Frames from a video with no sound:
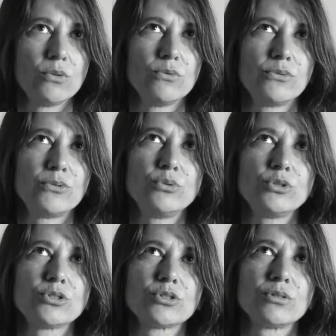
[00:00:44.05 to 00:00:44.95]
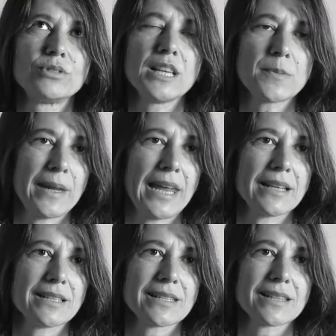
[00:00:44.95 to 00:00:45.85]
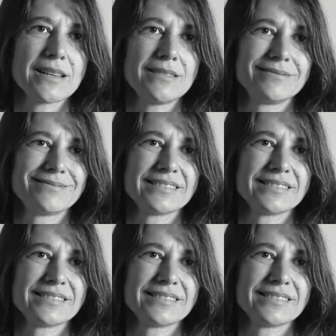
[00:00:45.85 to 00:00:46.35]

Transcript: un flusso di esperienza